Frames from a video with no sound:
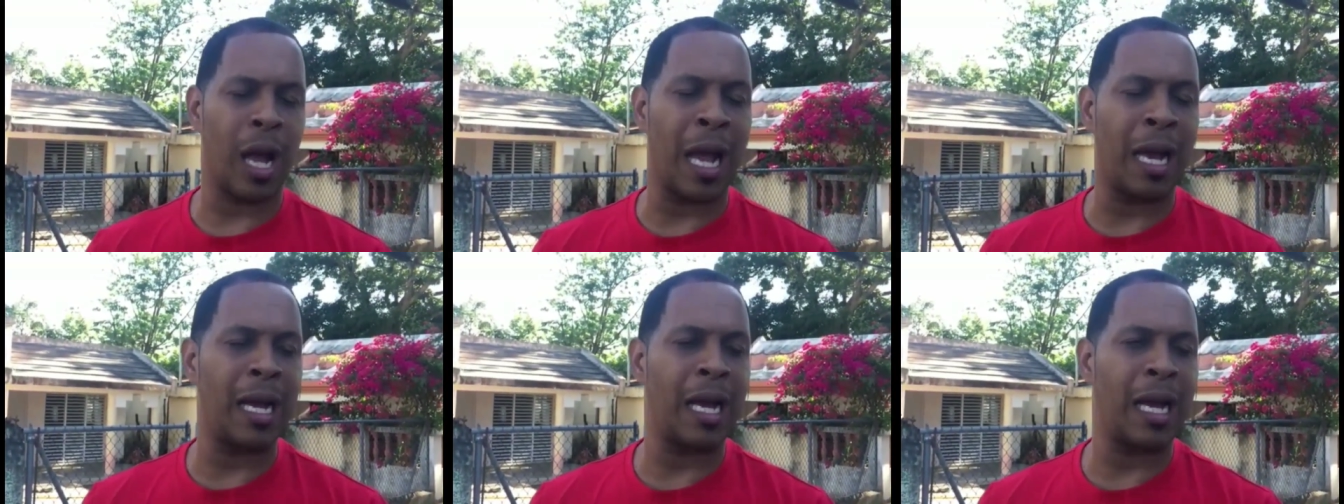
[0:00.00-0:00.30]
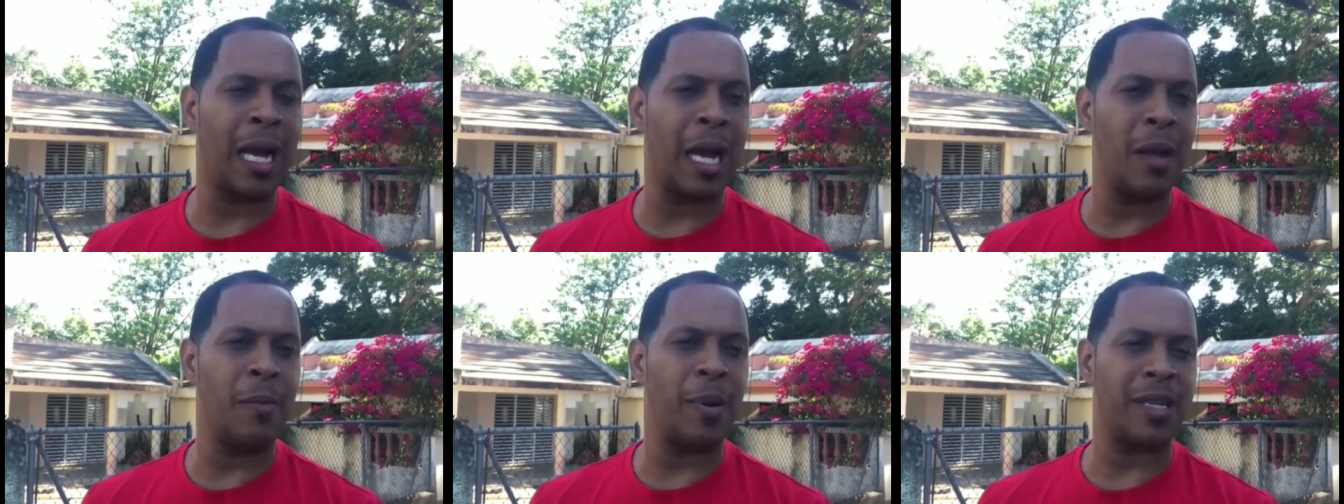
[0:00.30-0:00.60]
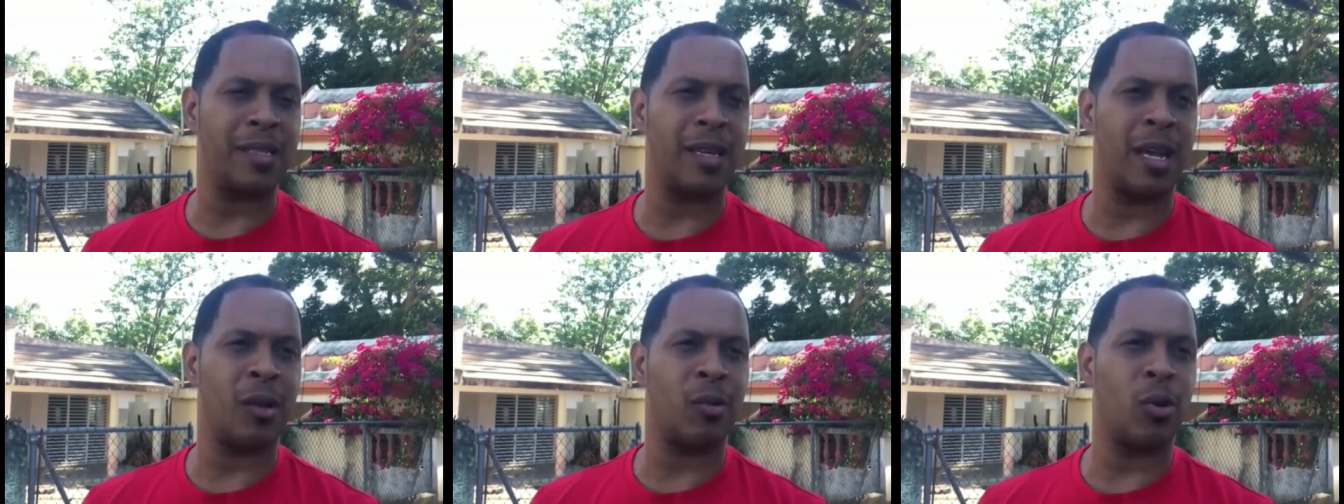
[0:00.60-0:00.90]
caigan ahí
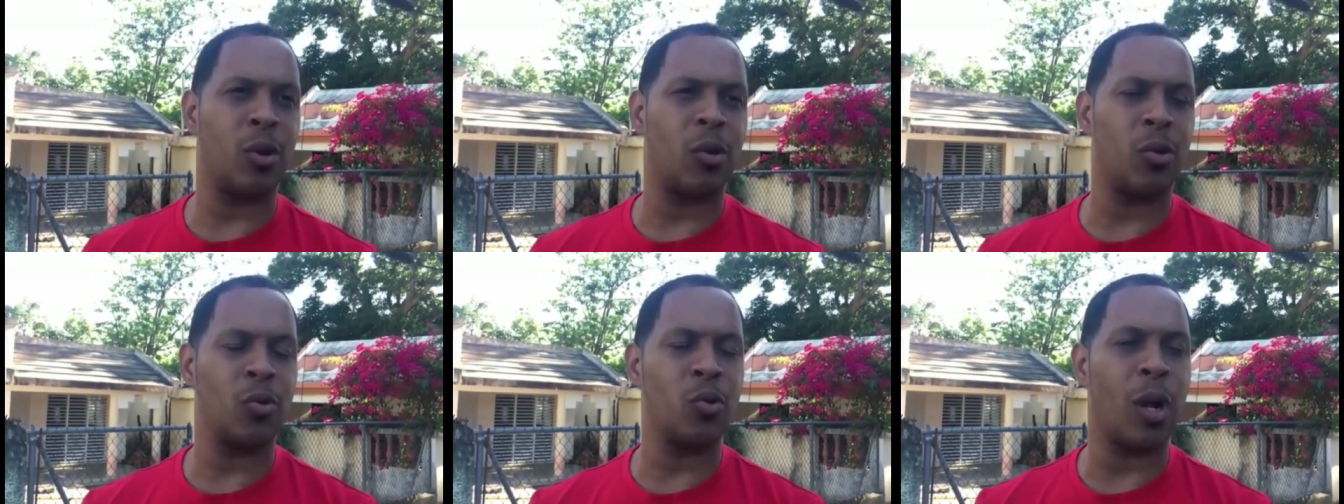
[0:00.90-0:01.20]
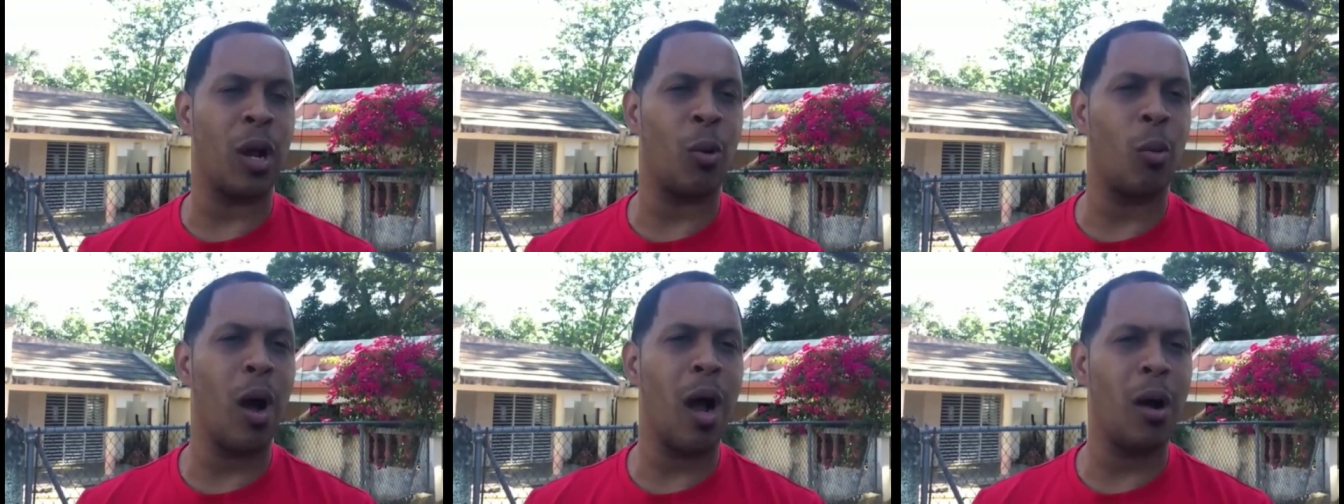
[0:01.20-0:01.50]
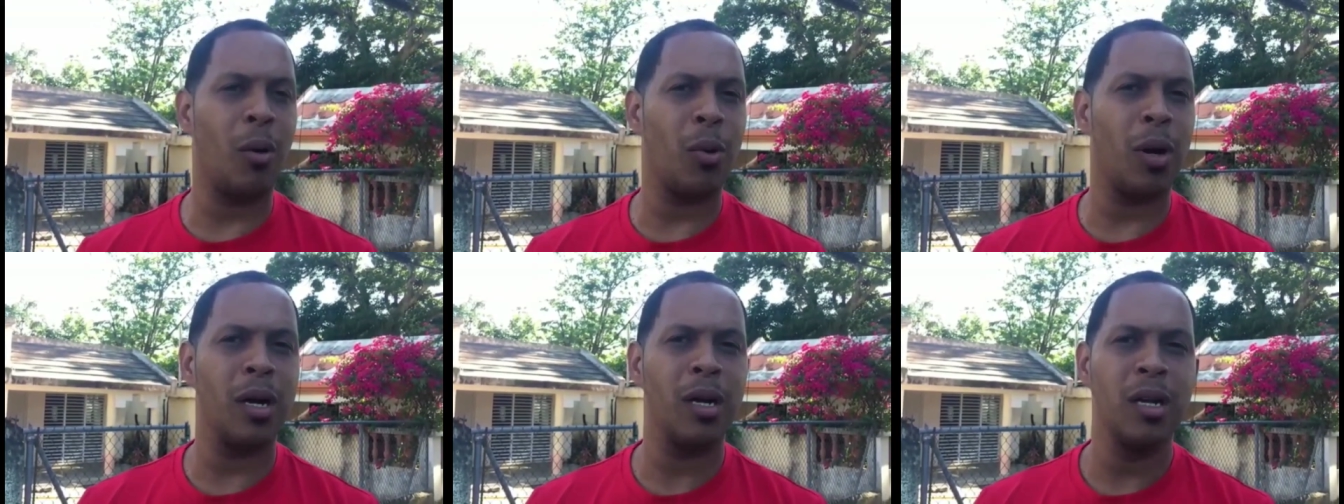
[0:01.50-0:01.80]
paseando en una
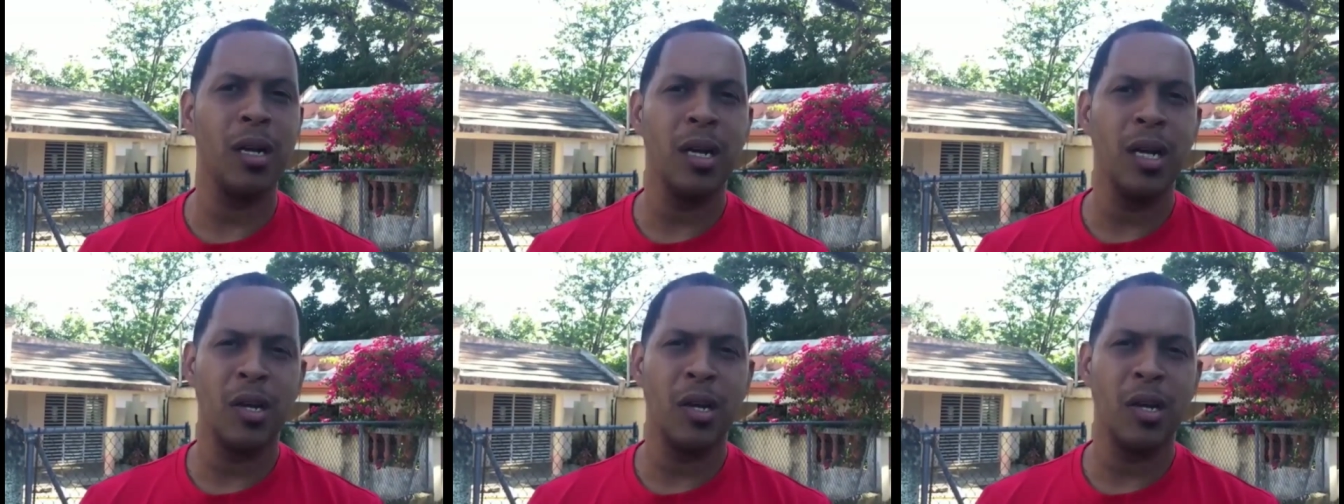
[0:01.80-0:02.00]
guagua.